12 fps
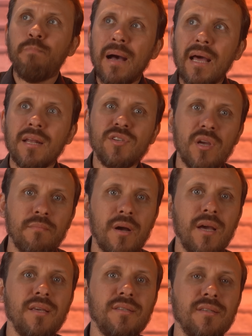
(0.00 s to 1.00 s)
Para
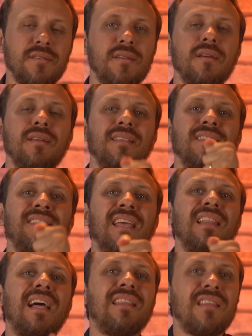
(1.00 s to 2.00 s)
jamais ser
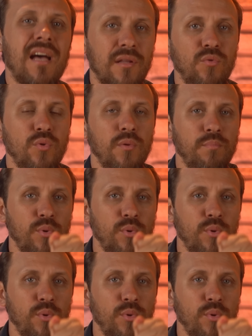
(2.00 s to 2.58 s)
delatado